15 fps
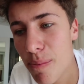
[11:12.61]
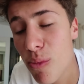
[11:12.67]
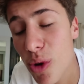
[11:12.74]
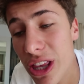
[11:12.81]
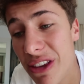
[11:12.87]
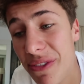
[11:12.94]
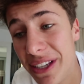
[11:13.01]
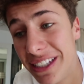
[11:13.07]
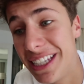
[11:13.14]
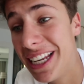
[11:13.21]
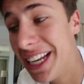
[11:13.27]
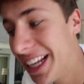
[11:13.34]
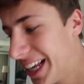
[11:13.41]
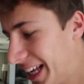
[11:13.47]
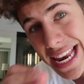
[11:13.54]
muy
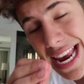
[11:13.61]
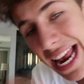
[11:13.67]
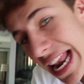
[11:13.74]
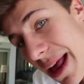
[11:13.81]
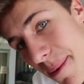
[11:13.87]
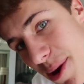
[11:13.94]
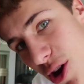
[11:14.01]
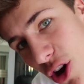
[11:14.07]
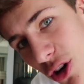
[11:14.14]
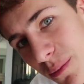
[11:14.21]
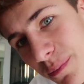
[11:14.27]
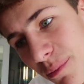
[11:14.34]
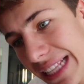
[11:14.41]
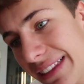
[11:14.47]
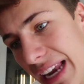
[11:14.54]
difícil y el
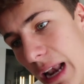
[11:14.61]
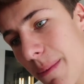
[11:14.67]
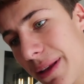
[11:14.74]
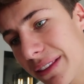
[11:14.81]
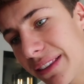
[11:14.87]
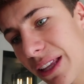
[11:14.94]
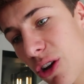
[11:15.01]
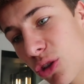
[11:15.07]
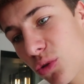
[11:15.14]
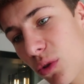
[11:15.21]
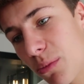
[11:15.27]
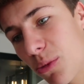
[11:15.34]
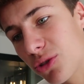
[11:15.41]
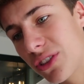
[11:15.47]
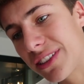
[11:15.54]
avión literalmente lo
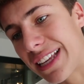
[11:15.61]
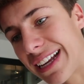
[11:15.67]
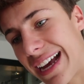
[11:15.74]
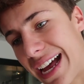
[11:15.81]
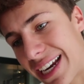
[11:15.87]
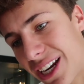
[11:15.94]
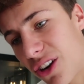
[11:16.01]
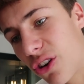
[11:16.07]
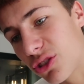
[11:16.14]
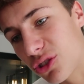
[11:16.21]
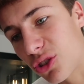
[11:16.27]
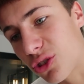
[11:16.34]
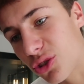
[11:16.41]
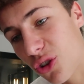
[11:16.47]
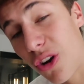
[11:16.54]
tuvimos que sacar
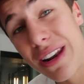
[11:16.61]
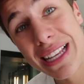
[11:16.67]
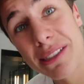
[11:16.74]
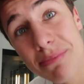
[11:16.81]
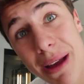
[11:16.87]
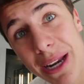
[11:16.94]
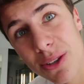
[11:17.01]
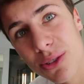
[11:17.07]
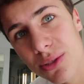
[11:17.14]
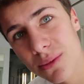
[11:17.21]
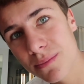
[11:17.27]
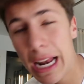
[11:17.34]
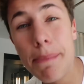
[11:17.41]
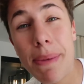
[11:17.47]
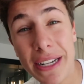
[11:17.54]
nosotros con las manos.
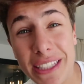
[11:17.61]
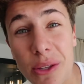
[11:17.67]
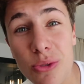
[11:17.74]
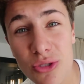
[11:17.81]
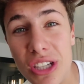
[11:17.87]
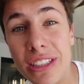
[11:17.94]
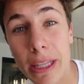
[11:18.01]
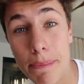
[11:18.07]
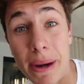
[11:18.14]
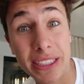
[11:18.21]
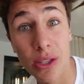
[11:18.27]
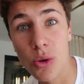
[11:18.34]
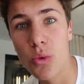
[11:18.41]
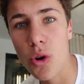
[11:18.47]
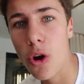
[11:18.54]
Que era parte de un chiste,
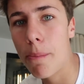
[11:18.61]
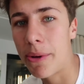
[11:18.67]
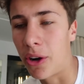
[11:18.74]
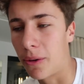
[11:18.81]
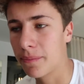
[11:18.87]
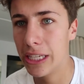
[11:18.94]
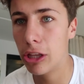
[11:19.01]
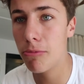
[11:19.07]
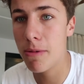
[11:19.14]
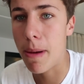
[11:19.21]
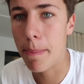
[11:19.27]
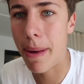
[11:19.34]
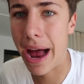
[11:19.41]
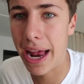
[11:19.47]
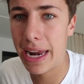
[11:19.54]
parte de un juego, pero siendo mi
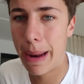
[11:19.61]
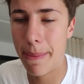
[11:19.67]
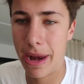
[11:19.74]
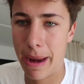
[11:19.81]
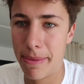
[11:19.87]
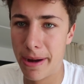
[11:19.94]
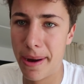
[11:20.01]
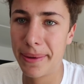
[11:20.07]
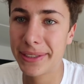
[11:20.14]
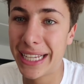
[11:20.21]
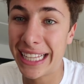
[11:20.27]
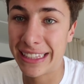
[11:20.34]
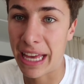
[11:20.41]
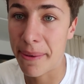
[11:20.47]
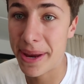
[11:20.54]
papá la, primera vez
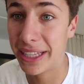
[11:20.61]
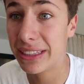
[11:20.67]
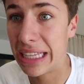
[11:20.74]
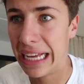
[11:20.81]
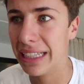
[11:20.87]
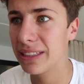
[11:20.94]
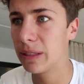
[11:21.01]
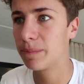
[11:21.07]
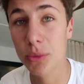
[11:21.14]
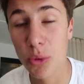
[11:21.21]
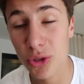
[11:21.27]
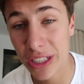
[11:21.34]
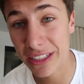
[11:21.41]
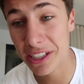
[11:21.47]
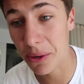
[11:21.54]
que te avientas, pues
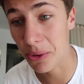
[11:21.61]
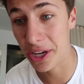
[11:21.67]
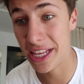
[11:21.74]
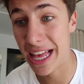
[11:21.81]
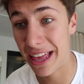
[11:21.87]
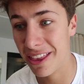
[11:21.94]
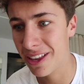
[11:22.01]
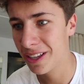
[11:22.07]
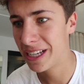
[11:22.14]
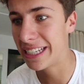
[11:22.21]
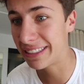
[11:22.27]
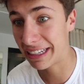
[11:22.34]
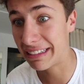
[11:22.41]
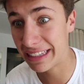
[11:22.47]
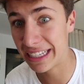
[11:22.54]
busca seguridad
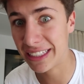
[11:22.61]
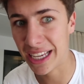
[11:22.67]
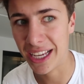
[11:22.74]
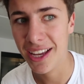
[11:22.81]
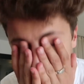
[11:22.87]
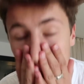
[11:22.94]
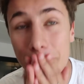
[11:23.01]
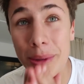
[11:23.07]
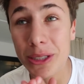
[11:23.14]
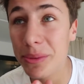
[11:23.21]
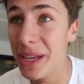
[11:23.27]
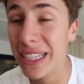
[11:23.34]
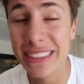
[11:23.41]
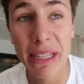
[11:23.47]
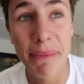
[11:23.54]
y certeza. Yo
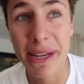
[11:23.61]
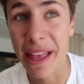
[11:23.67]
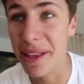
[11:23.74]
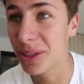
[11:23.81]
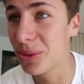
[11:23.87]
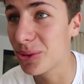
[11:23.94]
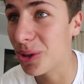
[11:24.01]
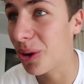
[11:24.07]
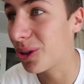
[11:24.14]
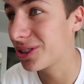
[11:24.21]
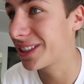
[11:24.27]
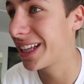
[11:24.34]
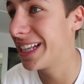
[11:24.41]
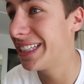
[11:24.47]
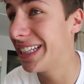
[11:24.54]
nomás vi esta mirada en sus
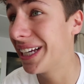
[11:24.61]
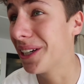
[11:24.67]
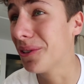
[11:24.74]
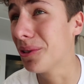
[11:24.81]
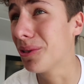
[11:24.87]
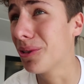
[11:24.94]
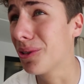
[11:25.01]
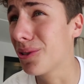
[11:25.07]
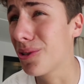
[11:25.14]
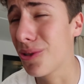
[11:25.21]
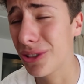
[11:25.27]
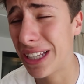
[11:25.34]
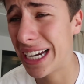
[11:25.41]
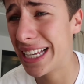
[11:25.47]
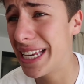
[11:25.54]
ojos que decía, no, no, no, no,
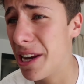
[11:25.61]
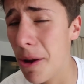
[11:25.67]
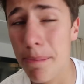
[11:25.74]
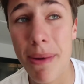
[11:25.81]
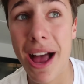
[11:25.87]
no, tranquilo,